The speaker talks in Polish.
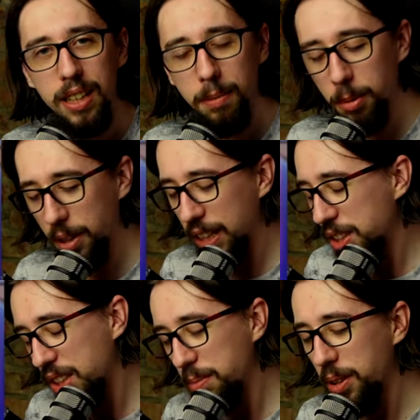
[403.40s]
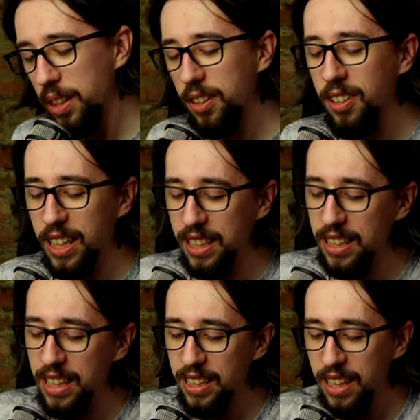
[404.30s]
mordeczki moje
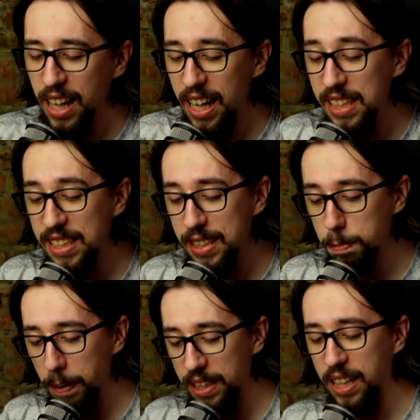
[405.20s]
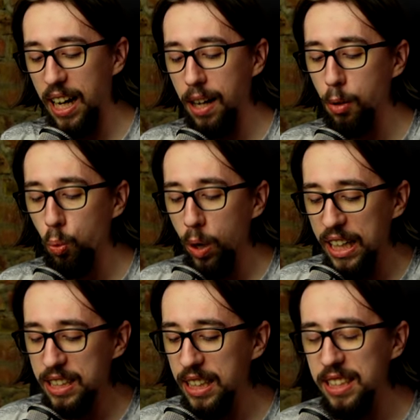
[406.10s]
kochane, Ace Speka
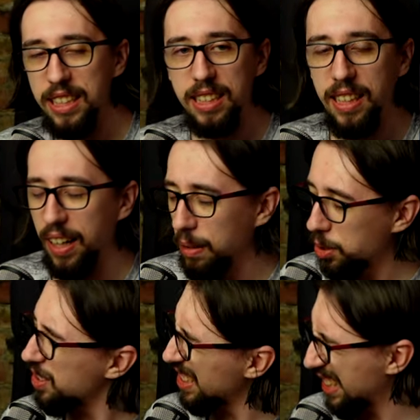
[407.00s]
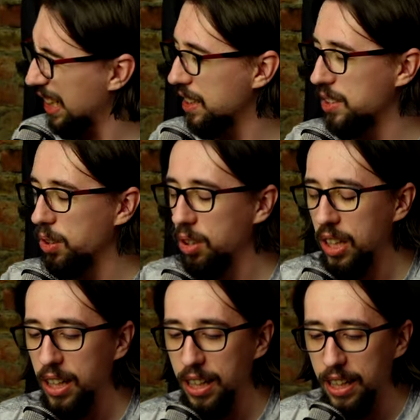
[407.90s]
Awakening Drum. Szkoda, że nie jest to
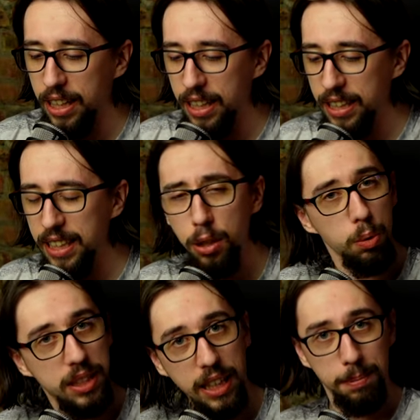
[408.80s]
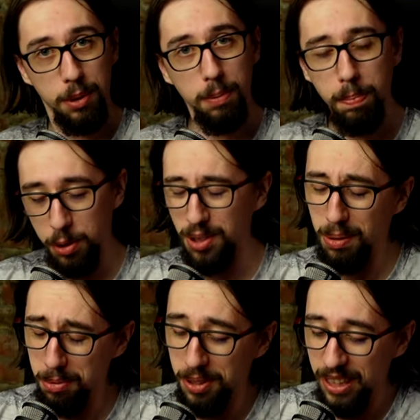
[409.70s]
e, Heroescape, którą
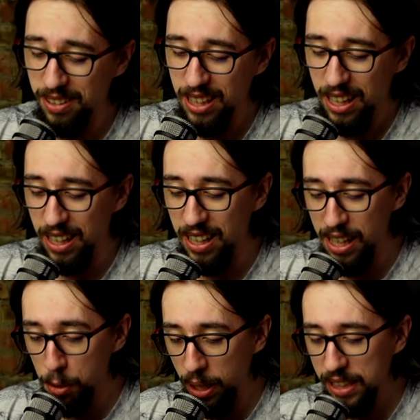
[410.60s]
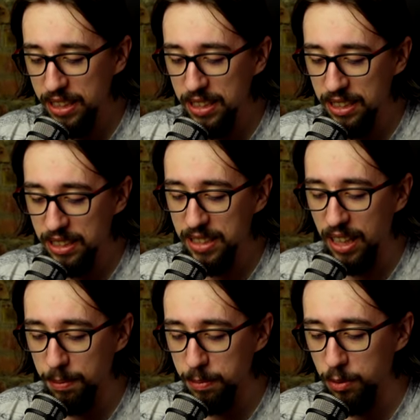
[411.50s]
potrzebuję, ale Awakening
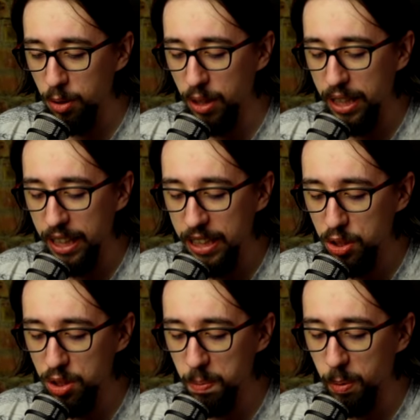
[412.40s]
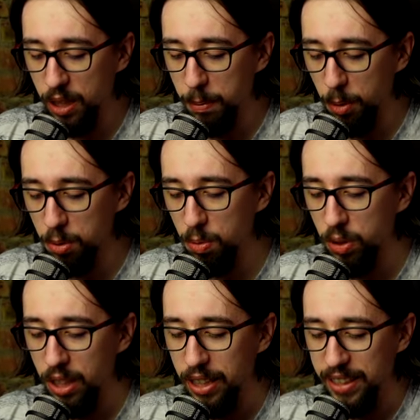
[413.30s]
Drum do Ancient Pokémonów
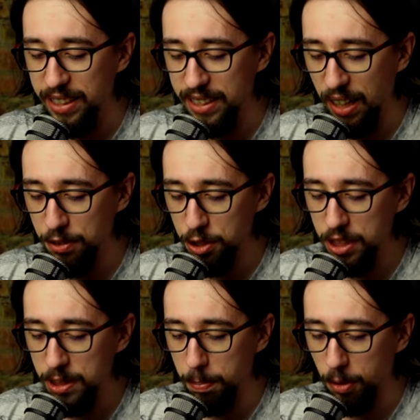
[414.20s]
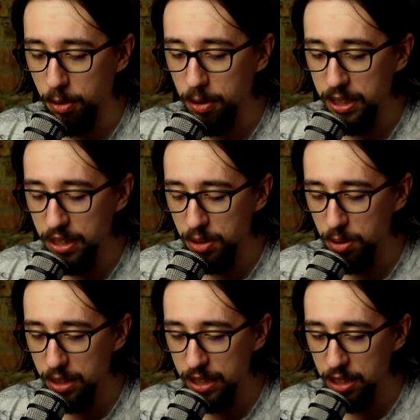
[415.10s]
zawsze spoko, jest
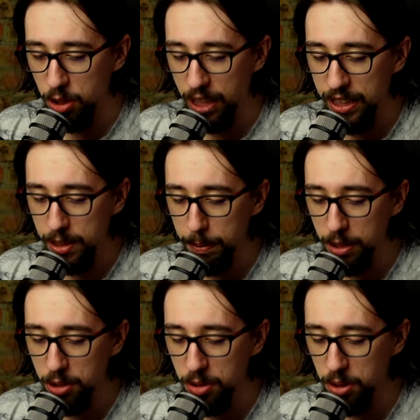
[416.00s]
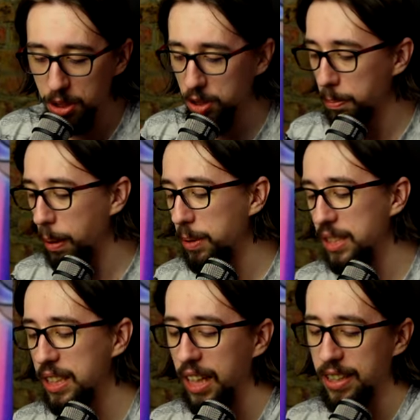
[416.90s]
to jakiś Aspec, czy coś jeszcze mamy?
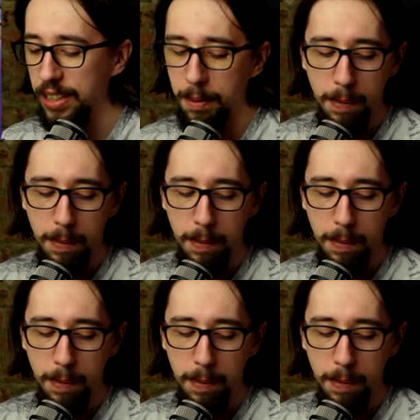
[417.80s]
Nie, nie